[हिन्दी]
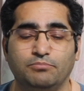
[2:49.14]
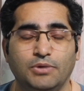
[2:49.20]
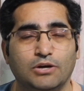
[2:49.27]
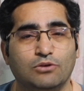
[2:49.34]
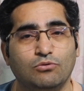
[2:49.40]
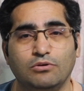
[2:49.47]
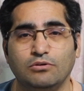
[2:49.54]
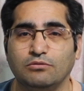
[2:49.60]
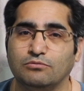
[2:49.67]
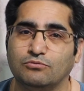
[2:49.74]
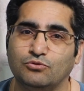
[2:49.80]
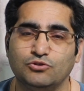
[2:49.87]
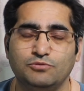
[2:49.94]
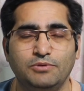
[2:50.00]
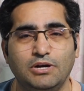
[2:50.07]
बिल्कुल
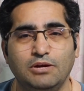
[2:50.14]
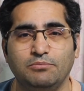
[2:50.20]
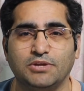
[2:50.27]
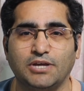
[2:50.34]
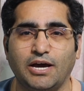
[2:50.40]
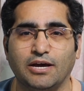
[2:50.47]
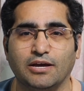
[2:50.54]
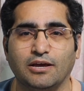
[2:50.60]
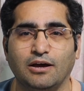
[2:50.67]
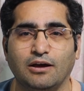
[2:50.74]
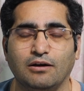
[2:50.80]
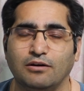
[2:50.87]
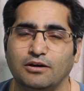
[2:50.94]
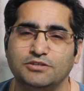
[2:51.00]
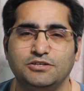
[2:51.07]
कुछ भी नहीं बताया
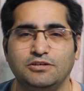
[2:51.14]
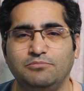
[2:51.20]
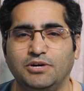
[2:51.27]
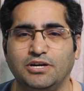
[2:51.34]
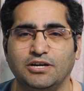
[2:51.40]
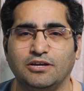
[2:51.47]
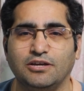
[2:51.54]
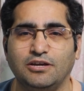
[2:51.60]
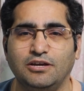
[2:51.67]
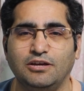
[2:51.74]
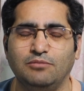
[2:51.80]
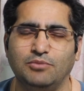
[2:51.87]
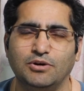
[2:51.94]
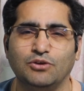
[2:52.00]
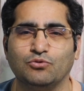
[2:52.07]
गया अच्छी मीटिंग
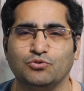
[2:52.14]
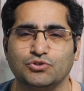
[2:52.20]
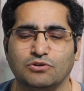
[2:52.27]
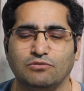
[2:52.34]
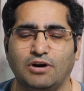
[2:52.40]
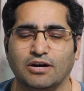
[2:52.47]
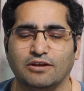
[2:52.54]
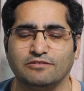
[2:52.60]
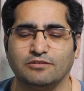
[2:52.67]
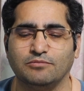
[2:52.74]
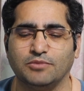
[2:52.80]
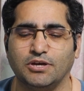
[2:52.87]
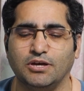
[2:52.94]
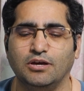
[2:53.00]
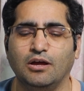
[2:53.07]
की बड़ी खुशगवार
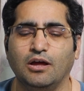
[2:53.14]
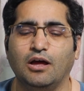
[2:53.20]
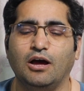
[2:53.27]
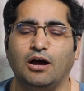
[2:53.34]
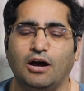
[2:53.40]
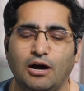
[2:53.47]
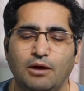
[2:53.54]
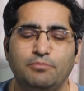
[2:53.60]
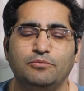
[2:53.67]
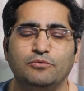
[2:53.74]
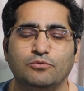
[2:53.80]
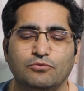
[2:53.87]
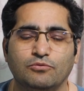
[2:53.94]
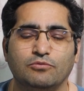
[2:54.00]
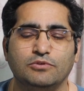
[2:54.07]
किस्म की
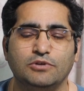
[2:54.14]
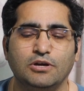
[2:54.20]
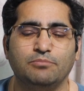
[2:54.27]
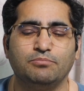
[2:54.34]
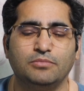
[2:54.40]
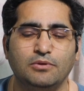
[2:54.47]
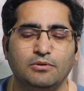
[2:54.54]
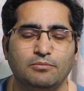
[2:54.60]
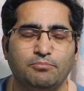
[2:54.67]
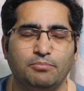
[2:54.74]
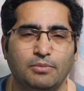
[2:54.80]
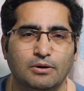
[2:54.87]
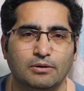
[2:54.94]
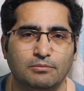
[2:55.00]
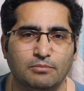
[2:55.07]
अब ये
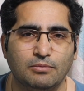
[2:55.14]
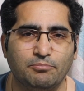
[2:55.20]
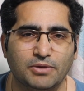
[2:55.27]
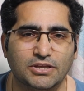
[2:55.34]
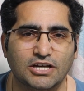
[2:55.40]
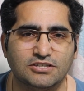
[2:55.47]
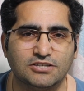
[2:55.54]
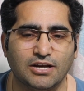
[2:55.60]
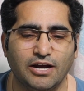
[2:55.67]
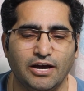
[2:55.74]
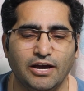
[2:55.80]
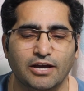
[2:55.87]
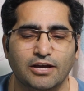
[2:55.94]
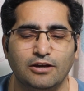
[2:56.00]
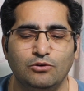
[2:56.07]
पता
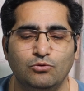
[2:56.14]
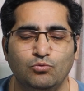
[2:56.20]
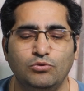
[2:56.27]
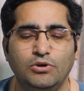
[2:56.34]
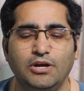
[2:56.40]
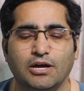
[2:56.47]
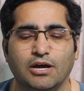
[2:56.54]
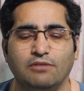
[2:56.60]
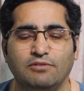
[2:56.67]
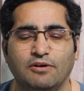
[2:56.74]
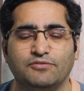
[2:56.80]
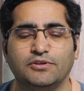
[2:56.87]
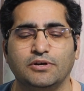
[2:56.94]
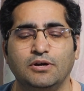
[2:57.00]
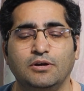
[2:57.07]
चला है कि नून लीग का
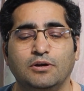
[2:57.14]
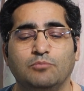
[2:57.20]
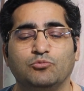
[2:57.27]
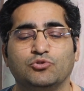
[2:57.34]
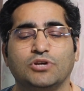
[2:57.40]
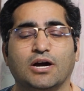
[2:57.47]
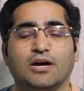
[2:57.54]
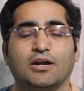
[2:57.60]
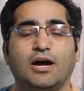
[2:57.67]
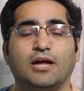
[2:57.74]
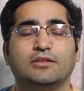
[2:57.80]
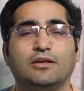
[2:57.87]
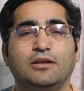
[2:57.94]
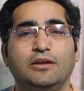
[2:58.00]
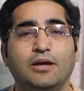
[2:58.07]
वफ
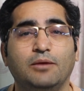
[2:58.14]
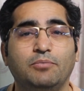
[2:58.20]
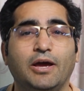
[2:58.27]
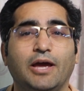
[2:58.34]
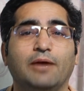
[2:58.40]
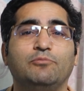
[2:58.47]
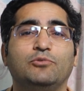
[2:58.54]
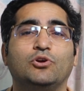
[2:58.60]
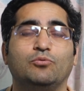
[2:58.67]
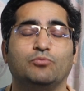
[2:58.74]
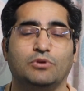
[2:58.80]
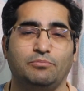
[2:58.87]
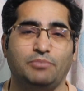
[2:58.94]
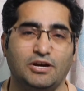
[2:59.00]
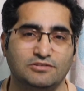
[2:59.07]
मुजाकर के लिए अब एम
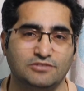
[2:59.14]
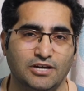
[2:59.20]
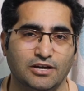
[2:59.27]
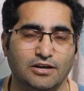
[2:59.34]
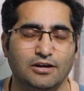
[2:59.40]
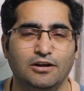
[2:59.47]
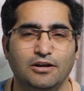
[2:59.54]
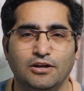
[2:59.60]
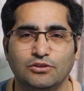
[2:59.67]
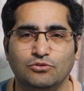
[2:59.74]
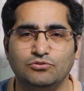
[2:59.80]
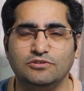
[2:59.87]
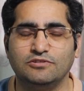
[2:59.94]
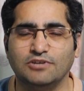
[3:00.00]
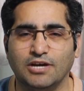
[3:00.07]
के पास जाएगा
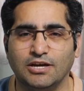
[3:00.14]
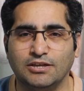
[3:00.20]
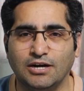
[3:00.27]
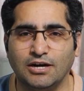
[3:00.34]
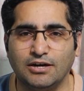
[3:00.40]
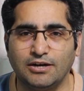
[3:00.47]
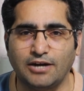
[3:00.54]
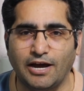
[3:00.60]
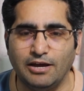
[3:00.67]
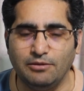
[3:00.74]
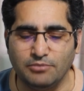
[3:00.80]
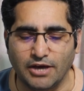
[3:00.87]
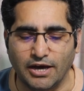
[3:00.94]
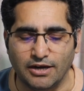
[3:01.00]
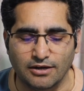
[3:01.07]
तो जिसे कहते हैं ना
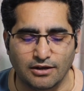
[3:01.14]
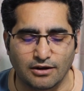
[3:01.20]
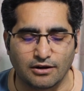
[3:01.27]
टाइम गेन